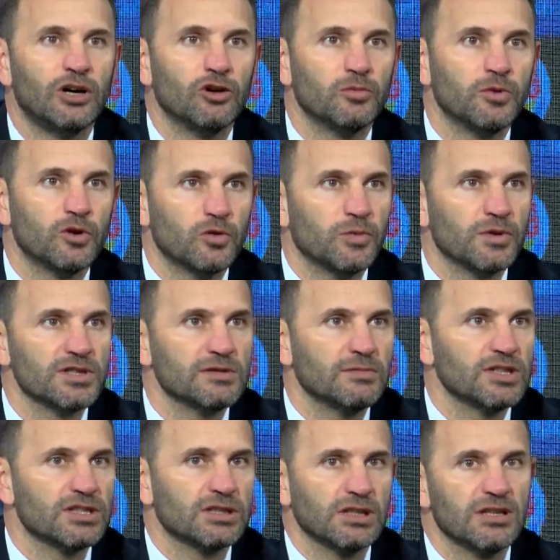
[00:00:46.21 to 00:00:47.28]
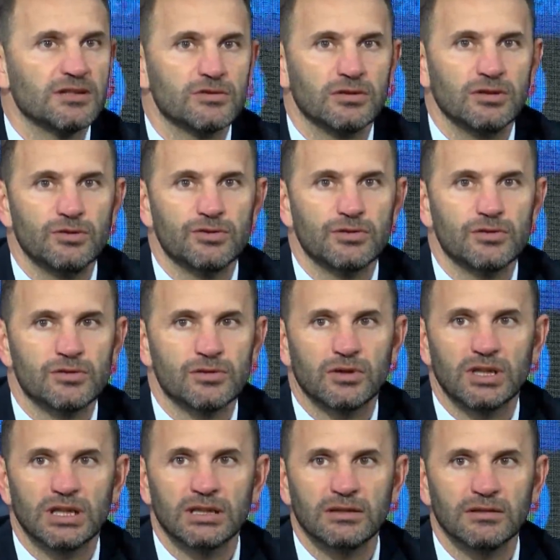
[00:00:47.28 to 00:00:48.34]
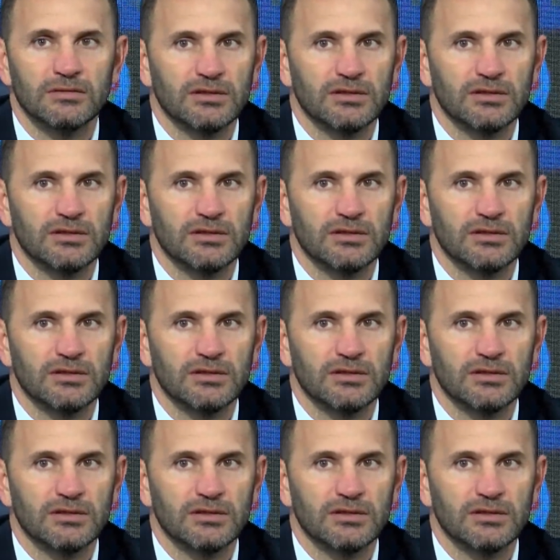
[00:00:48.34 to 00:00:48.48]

Avrupa Kupası maçından sonra 3 gün sonra,